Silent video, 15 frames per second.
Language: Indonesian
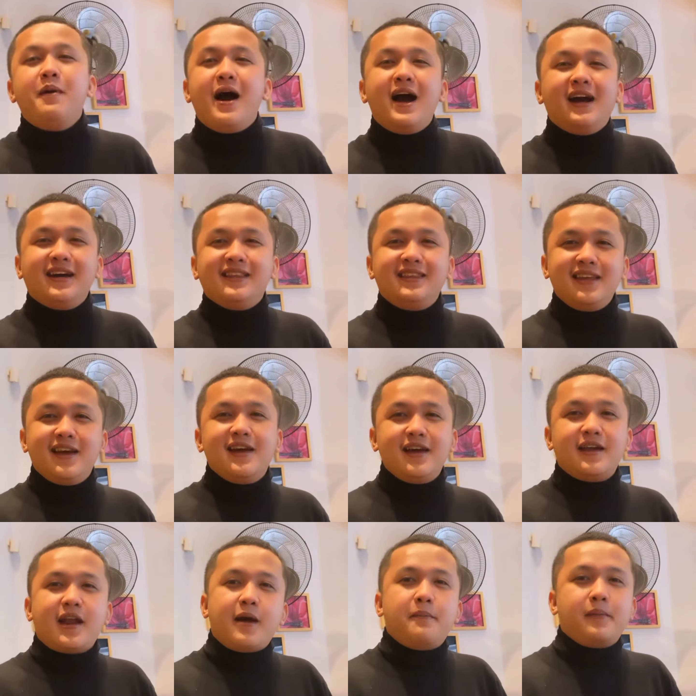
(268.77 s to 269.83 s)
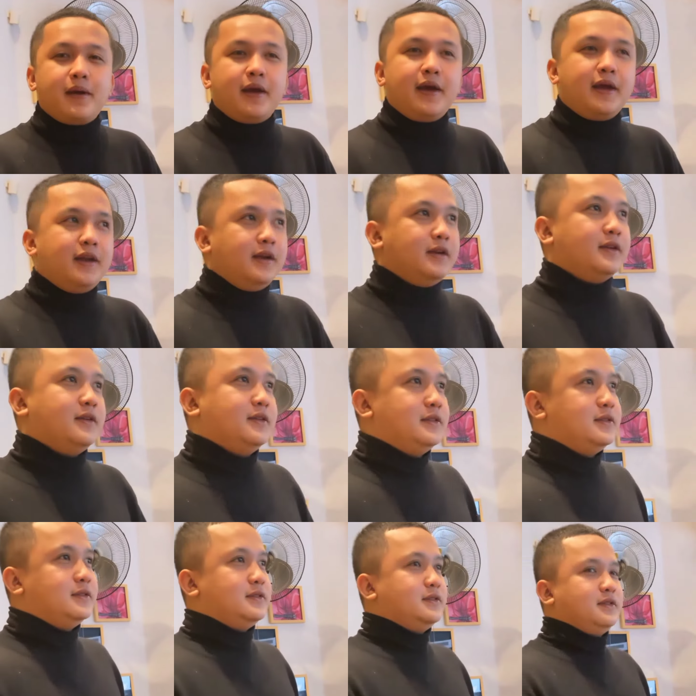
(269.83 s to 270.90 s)
banget ya, ramen.
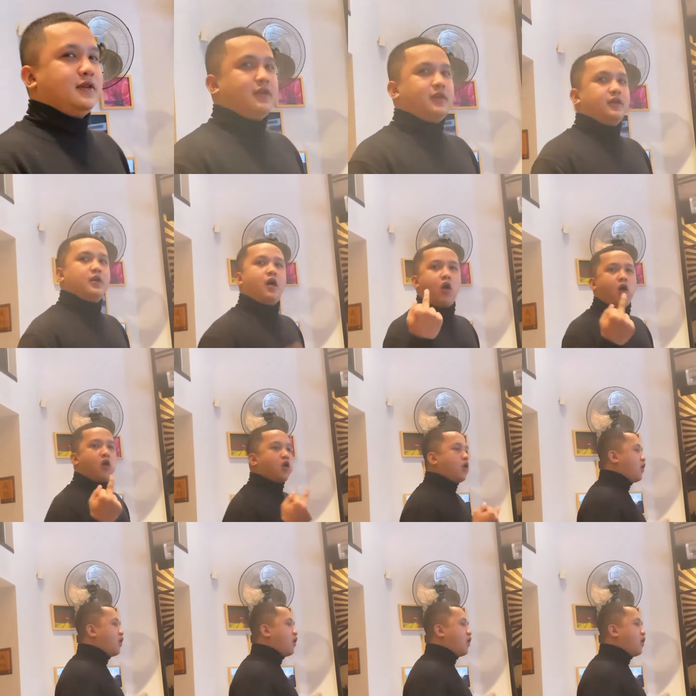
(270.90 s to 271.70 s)
Ramen